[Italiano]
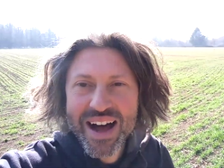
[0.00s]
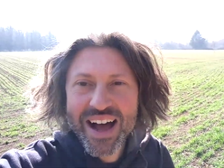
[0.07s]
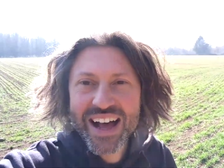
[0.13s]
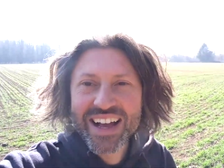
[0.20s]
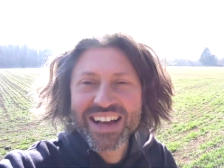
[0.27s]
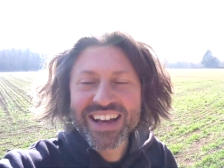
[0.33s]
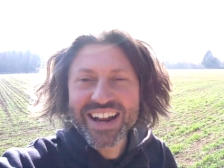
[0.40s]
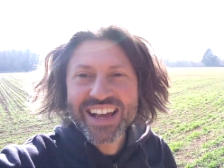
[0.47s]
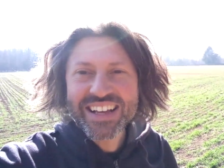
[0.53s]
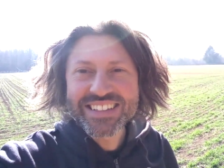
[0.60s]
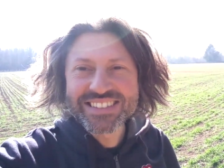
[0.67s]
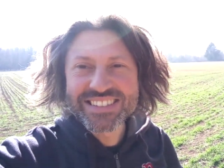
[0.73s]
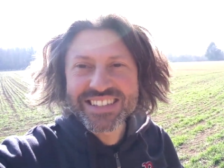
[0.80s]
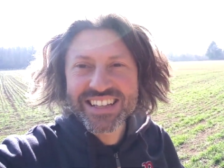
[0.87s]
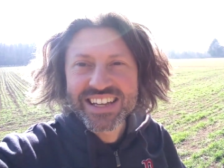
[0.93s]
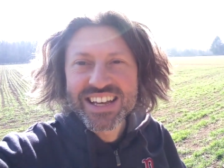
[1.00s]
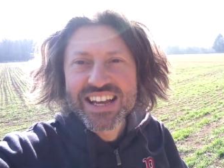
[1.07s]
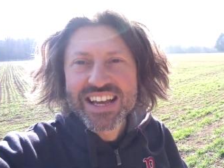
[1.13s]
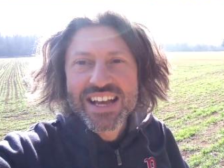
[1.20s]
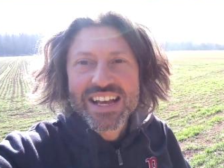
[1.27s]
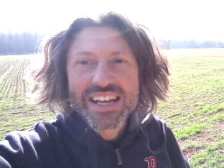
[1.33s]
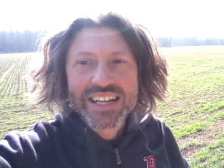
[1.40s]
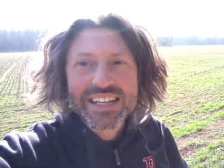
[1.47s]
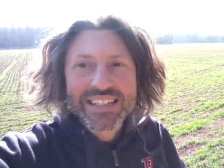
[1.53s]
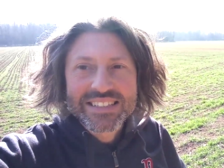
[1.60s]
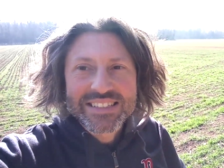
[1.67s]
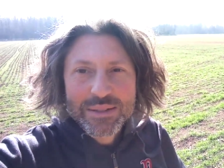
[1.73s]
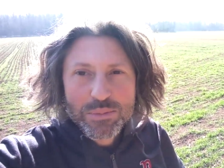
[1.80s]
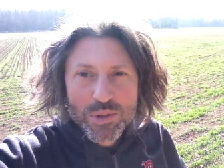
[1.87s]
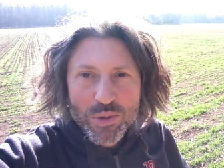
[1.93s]
agreste,
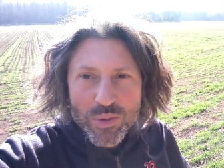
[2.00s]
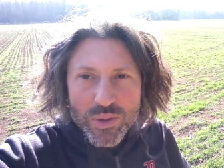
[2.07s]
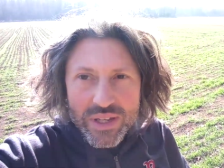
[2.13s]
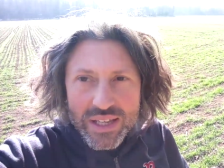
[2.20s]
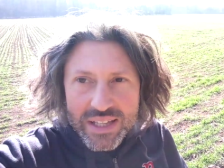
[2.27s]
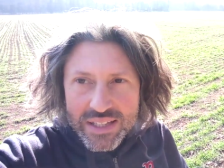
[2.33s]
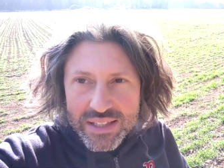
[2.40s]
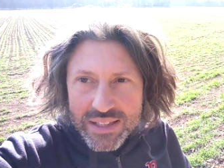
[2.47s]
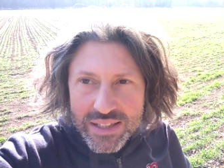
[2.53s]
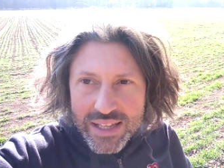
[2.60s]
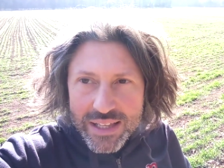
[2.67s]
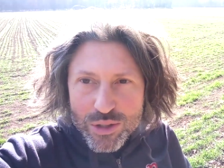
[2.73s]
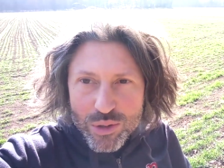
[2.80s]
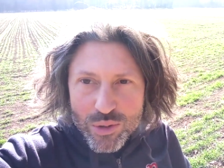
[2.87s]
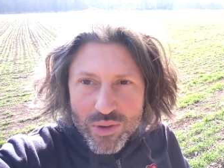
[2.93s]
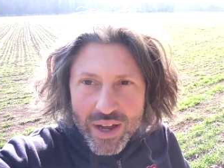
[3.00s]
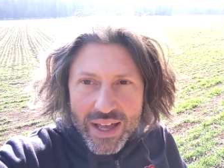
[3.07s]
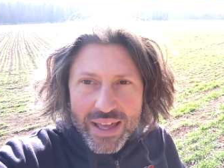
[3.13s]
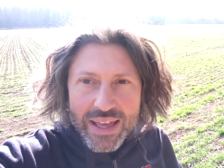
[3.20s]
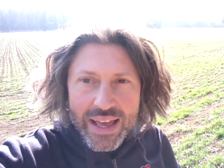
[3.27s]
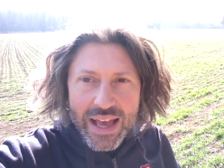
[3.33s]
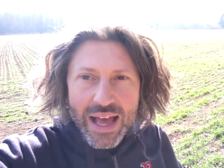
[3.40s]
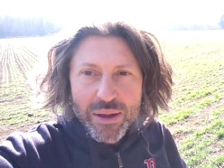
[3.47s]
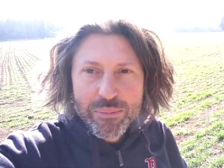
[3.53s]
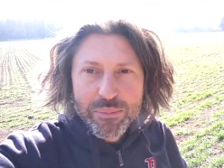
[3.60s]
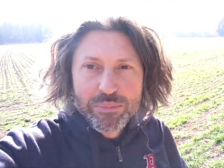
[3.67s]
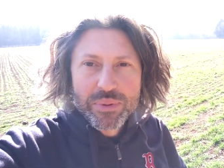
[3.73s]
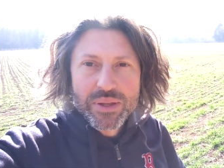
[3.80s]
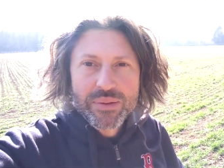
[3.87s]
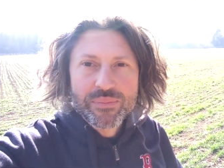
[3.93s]
siamo qui dietro ai
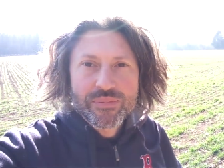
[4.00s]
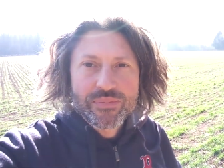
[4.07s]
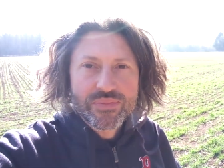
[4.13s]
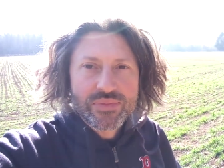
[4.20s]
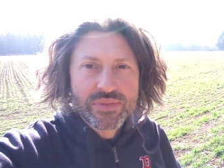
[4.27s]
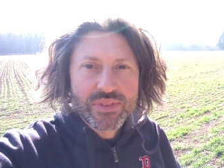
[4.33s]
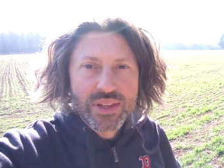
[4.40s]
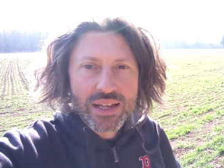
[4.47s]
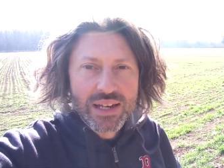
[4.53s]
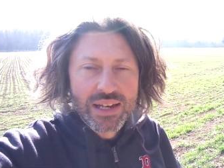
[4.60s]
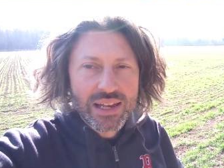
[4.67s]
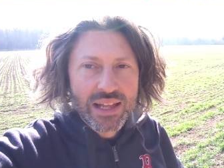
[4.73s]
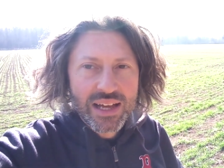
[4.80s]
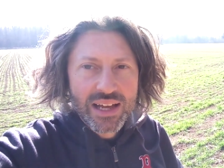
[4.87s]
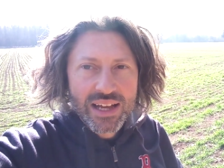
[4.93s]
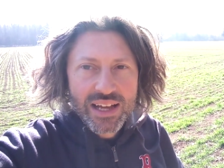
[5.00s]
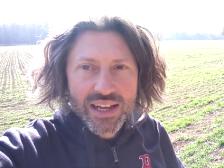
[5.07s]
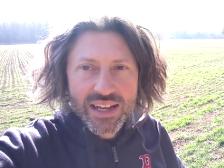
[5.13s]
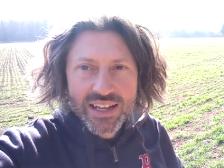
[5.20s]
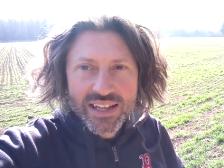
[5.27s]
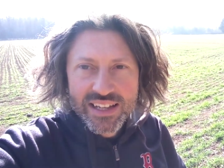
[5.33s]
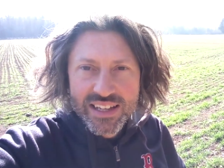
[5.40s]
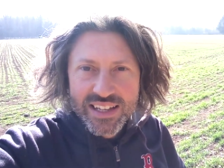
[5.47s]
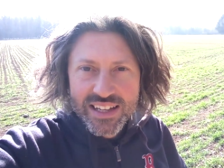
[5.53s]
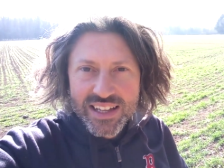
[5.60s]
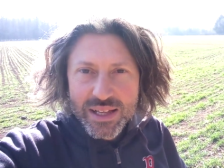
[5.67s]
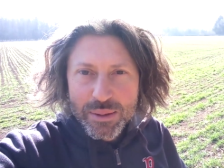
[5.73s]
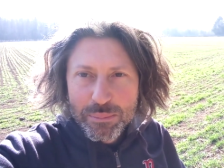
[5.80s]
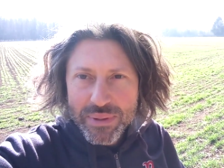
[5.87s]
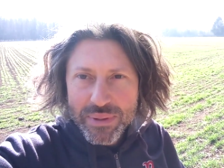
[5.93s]
campi della
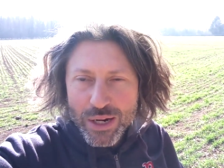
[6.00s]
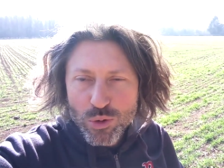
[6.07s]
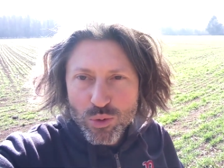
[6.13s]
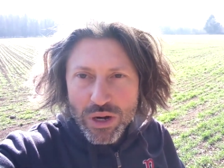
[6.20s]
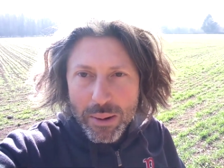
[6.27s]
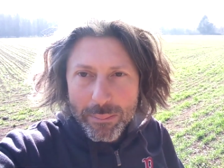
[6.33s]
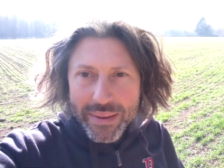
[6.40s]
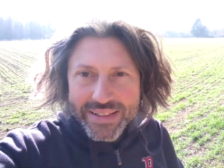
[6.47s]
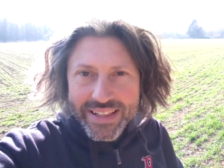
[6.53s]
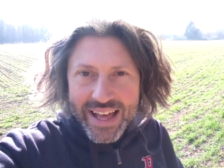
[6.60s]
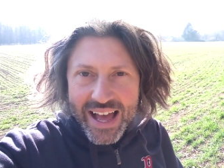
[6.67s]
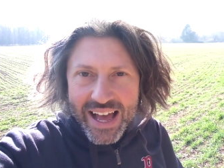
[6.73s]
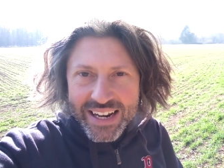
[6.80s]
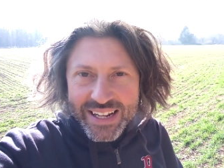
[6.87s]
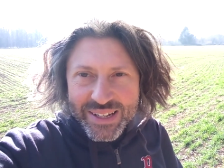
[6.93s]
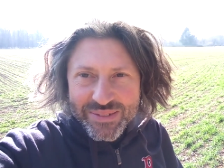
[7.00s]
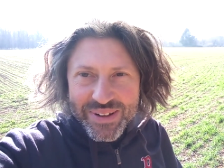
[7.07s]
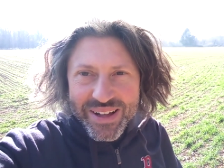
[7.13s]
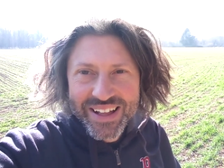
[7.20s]
pianura padana